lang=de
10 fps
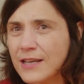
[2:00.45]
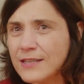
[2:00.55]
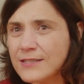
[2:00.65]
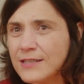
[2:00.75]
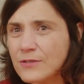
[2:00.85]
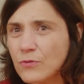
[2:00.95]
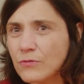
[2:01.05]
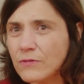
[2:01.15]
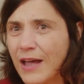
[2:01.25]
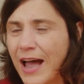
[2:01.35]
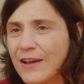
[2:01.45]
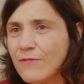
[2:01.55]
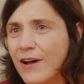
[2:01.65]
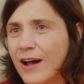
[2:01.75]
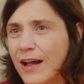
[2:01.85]
Hinsicht und
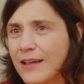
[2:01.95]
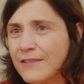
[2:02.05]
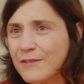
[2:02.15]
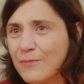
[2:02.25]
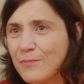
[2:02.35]
Einfachheit